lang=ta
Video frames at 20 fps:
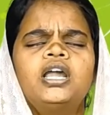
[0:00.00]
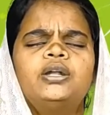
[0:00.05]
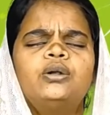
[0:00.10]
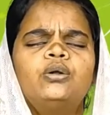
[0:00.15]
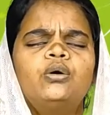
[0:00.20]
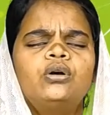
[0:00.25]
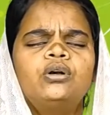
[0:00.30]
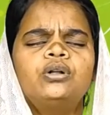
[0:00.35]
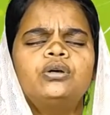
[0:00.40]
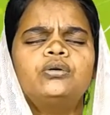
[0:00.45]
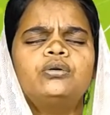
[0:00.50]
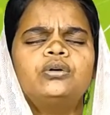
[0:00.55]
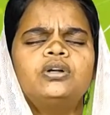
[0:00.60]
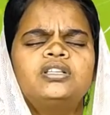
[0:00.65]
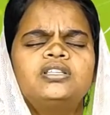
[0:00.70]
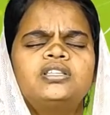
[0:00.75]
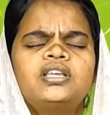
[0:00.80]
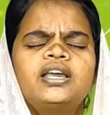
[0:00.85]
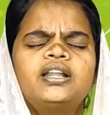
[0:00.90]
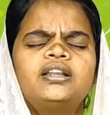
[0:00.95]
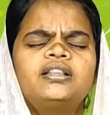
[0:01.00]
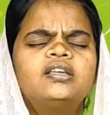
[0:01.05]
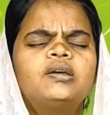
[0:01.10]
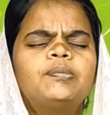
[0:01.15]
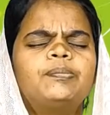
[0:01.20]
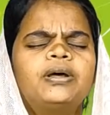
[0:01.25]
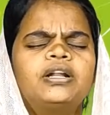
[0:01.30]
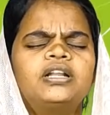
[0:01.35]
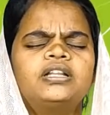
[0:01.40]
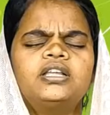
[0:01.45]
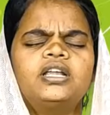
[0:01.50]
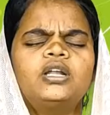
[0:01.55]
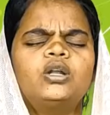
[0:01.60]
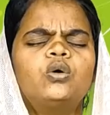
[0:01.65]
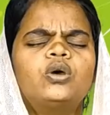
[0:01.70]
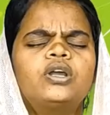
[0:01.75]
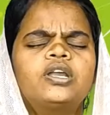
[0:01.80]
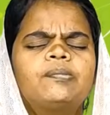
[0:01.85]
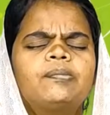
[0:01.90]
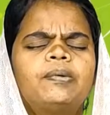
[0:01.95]
என்னோடு கூட சேர்ந்து பரத்தை
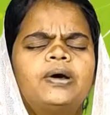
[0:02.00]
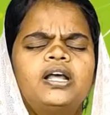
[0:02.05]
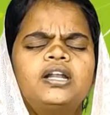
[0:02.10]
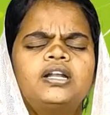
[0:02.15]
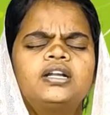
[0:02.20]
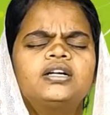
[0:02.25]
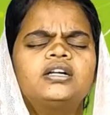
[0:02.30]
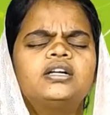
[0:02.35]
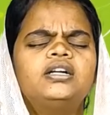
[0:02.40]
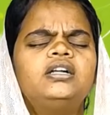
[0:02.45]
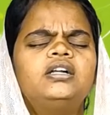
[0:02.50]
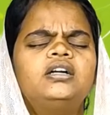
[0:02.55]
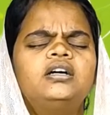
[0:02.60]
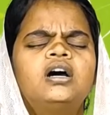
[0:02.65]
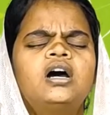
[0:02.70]
நோக்கி பாருங்கள்